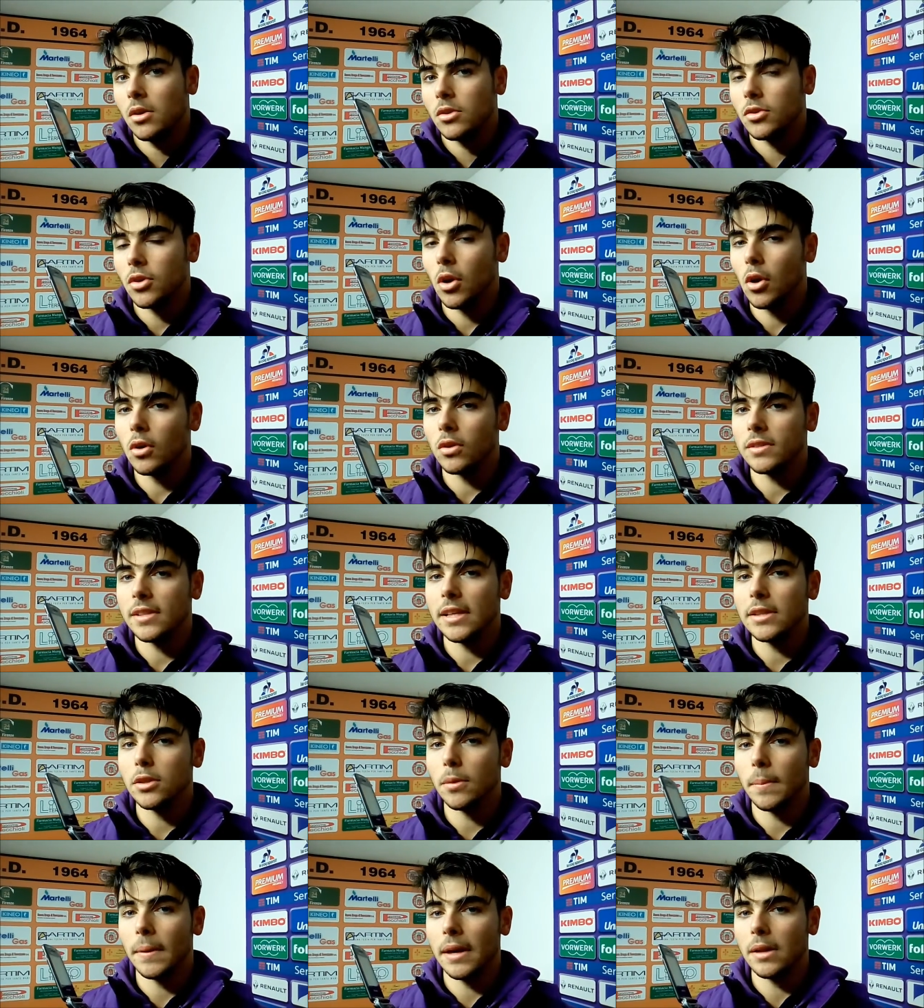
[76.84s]
sono
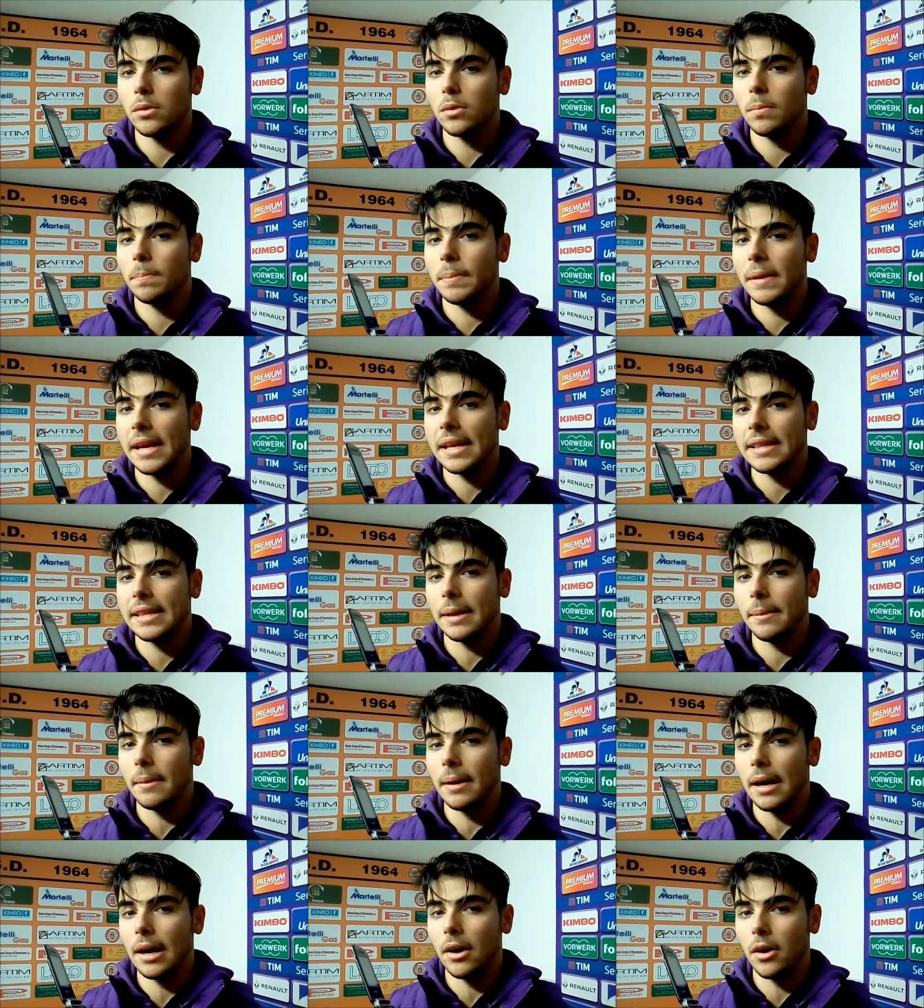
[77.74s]
contento per la
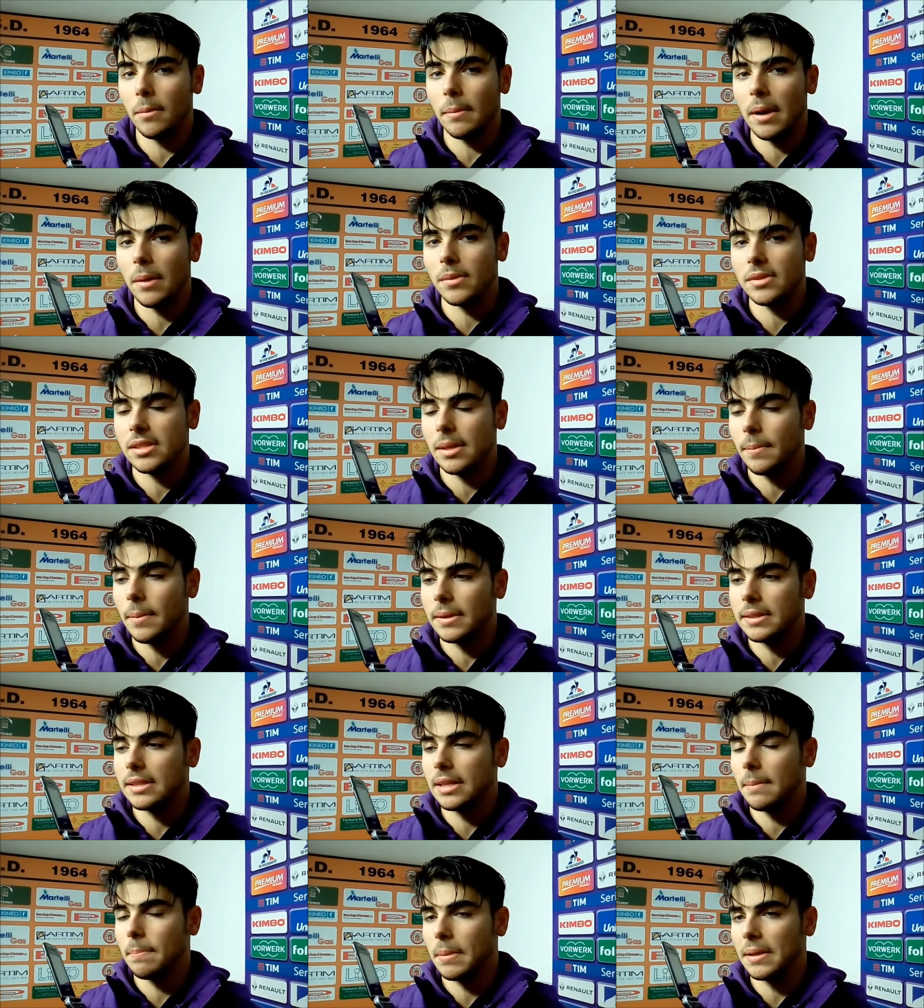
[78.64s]
doppietta ma ormai questa
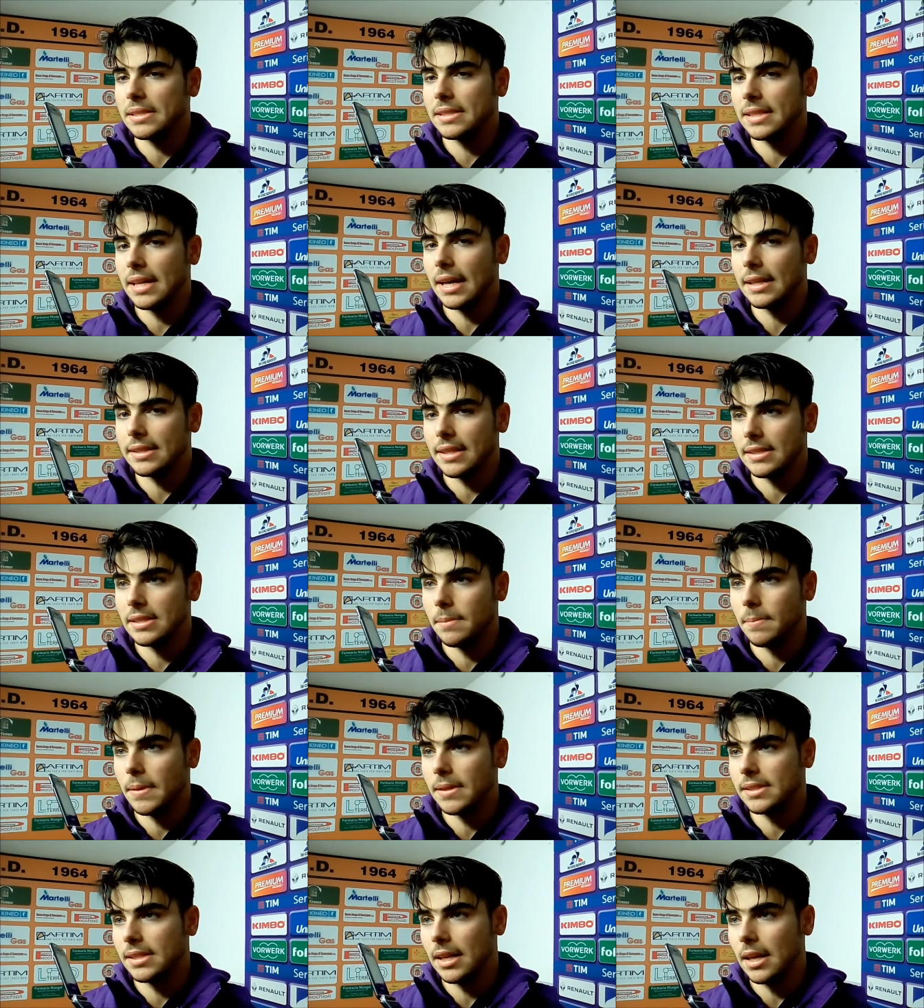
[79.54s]
partita è passata, si
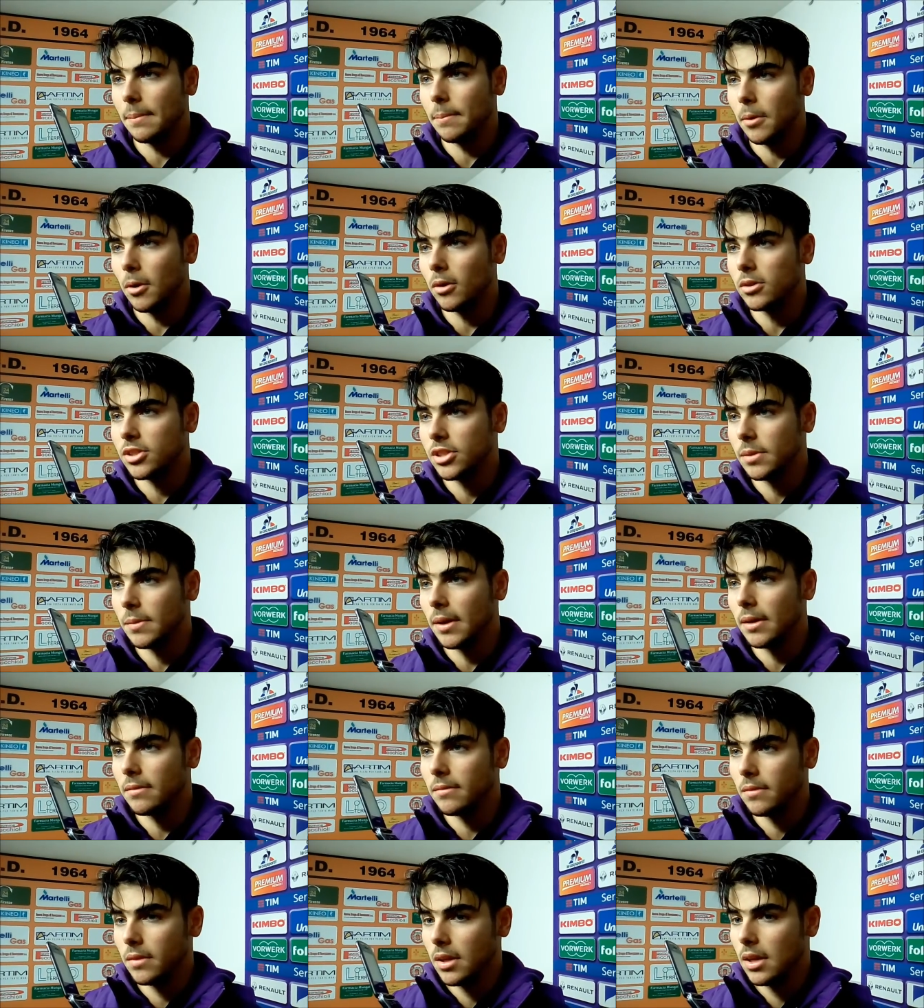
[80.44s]
pensa alla
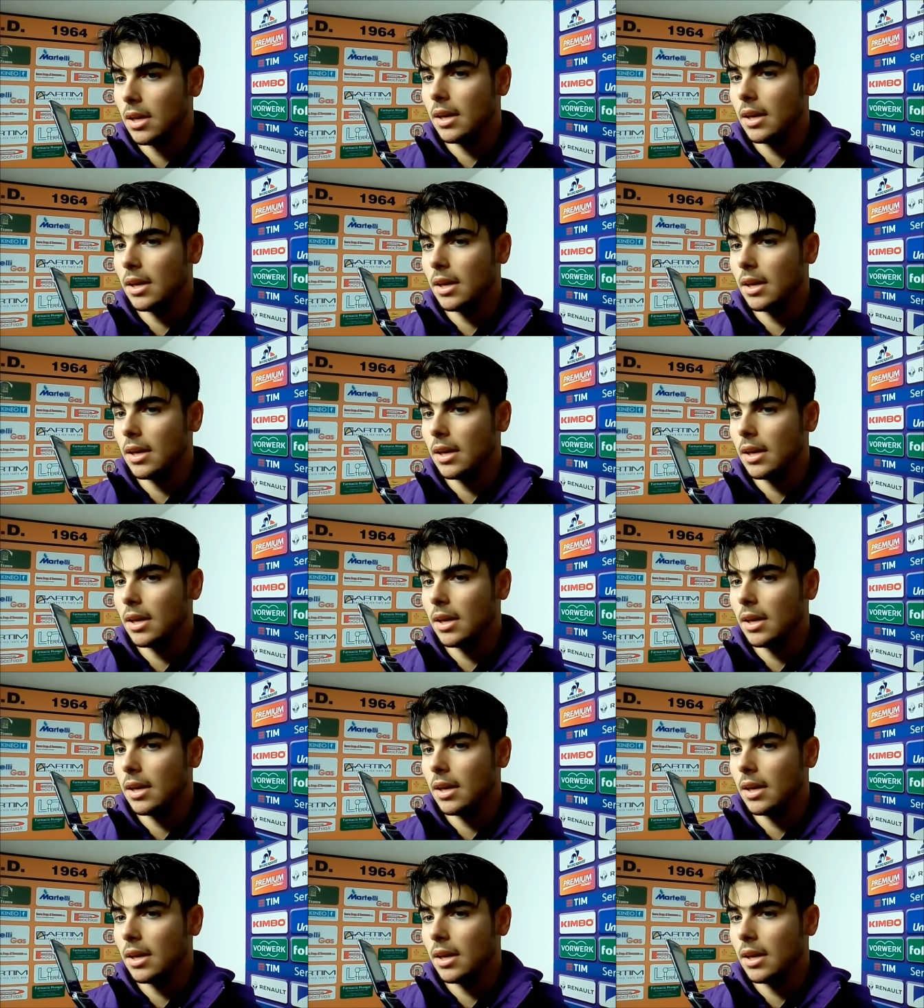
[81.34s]
prossima,